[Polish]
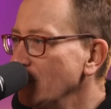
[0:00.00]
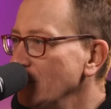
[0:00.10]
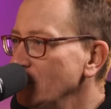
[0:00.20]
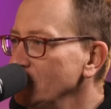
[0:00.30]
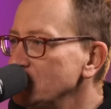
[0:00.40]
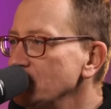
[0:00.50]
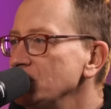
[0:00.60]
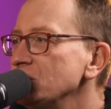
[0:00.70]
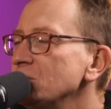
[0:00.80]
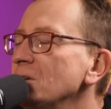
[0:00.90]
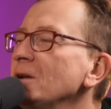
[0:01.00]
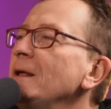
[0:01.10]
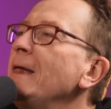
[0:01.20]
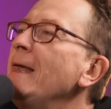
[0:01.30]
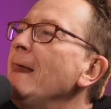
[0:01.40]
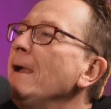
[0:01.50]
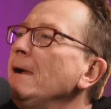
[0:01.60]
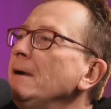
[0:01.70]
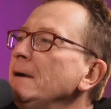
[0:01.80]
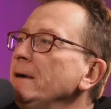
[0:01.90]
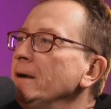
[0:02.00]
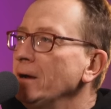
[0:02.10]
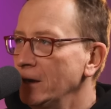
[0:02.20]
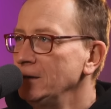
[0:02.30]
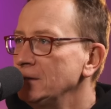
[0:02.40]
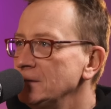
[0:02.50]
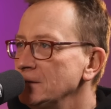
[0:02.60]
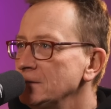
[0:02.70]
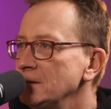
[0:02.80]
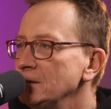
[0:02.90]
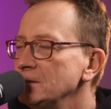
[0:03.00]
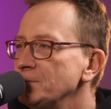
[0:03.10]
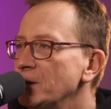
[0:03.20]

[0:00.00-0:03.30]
No i oczywiście, że hejt z jednej z